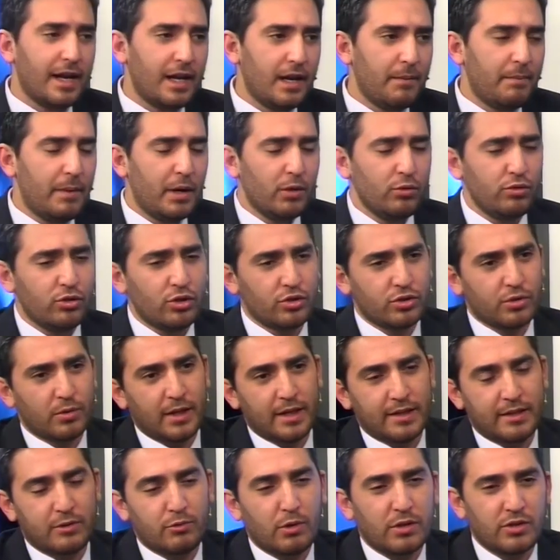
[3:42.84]
le pregunto
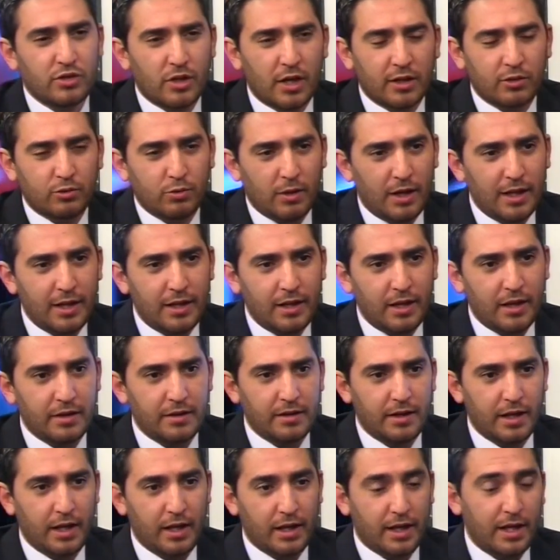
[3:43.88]
sobre la situación actual
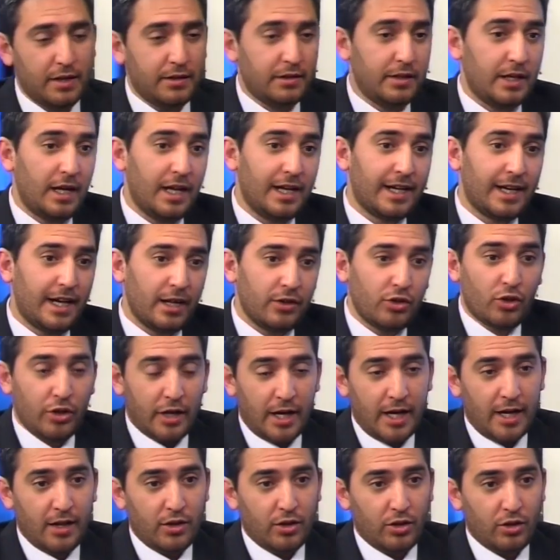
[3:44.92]
del country Gran
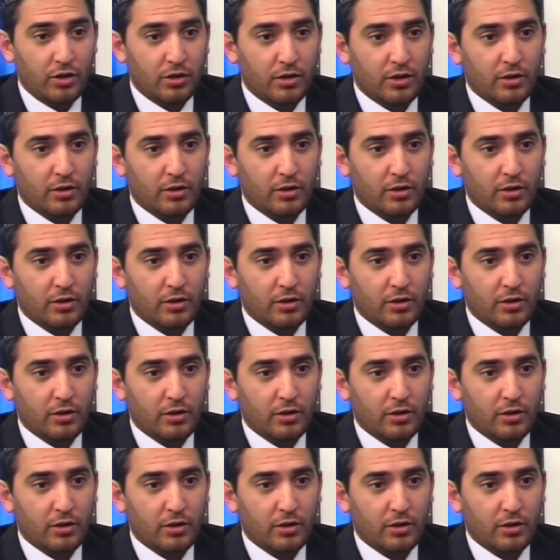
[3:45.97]
Dorado.